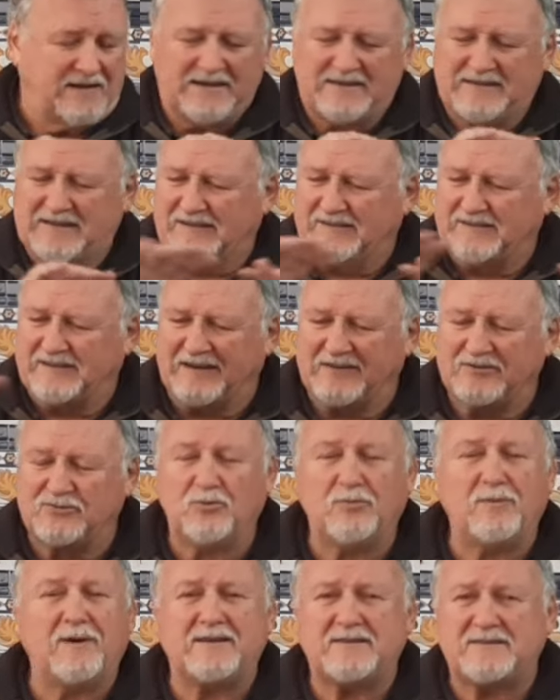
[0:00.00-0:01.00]
Esas tres
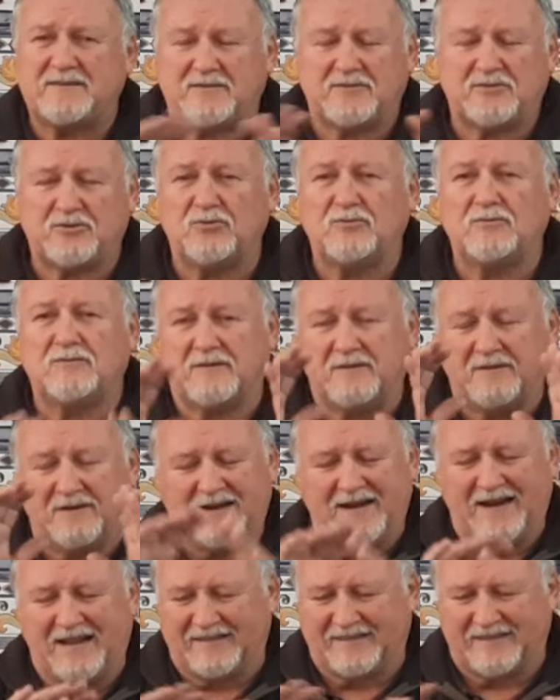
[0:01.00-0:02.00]
uvas son
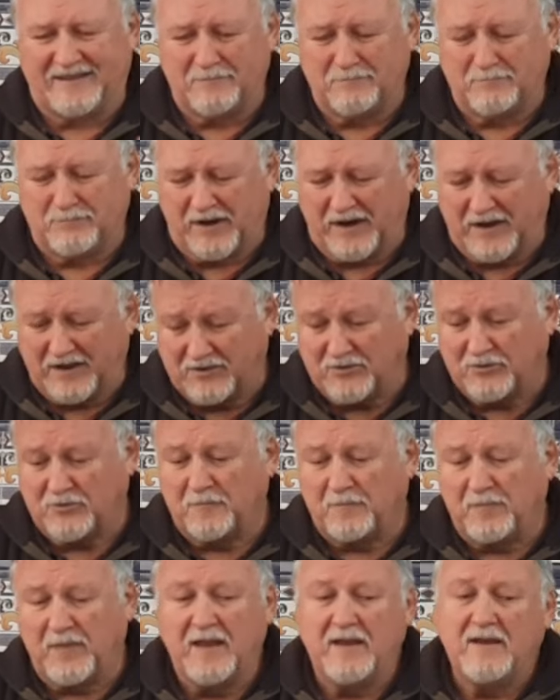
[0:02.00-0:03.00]
la Tempranillo
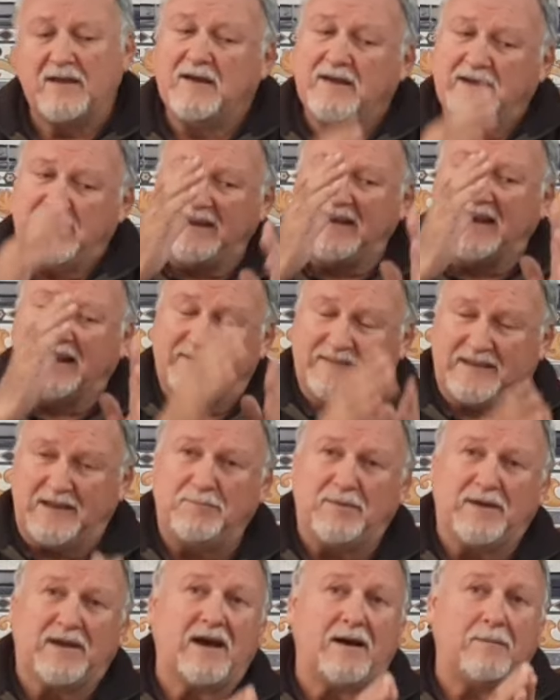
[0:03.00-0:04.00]
y las
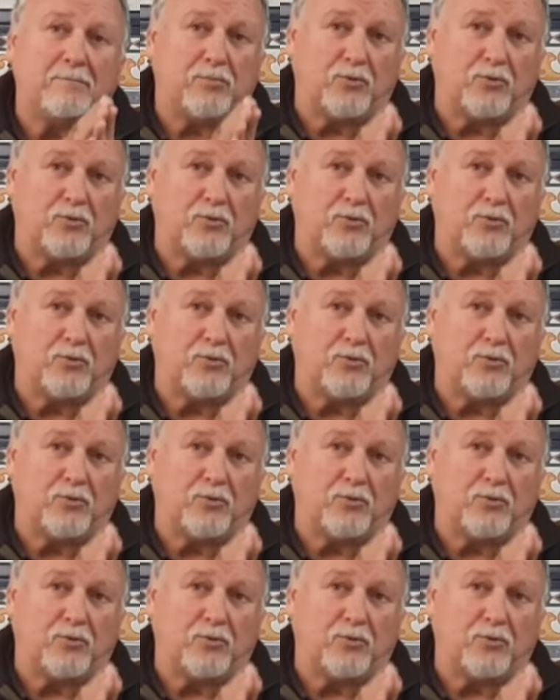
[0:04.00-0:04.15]
típicas